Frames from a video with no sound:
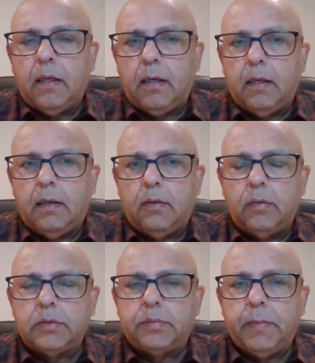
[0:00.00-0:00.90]
आ,
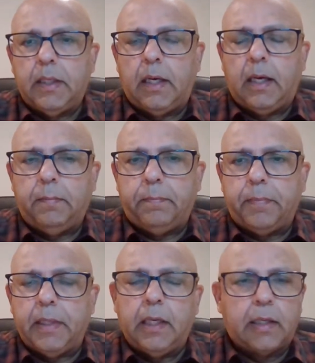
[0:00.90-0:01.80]
उसमें आप
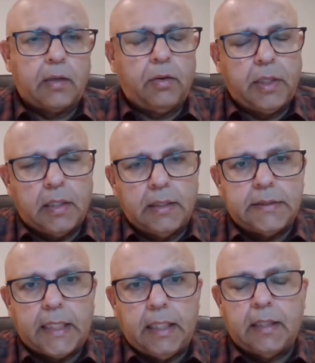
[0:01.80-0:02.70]

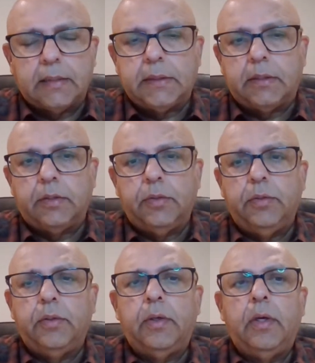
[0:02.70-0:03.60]
इलेक्ट्रॉनिकली साइन कर सकते
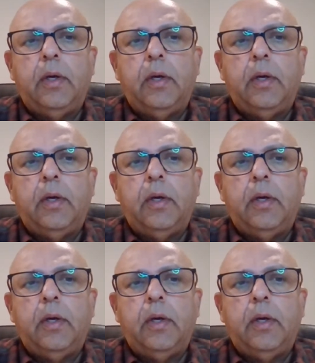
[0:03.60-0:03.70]
हो